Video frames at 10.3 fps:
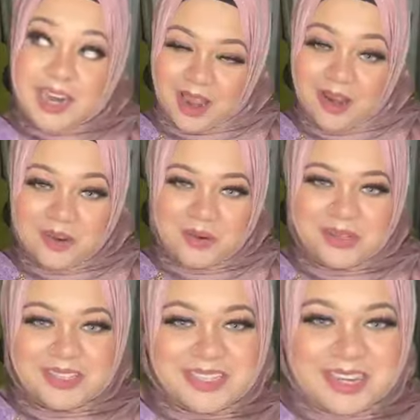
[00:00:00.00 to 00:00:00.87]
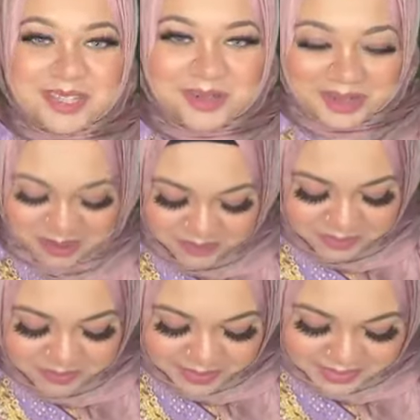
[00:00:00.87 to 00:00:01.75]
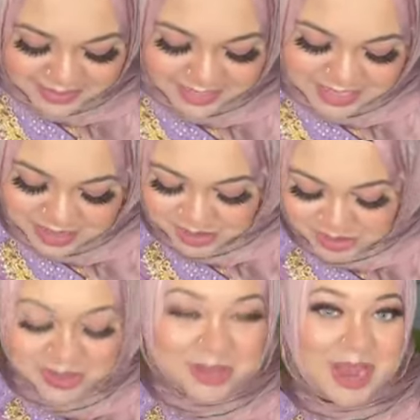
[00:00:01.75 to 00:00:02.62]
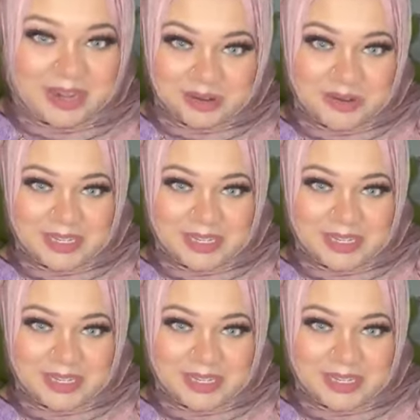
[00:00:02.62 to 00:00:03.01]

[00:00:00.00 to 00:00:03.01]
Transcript: স্টাইল করেছি আসলে ঠিক আছে নতুন নতুন অ্যাড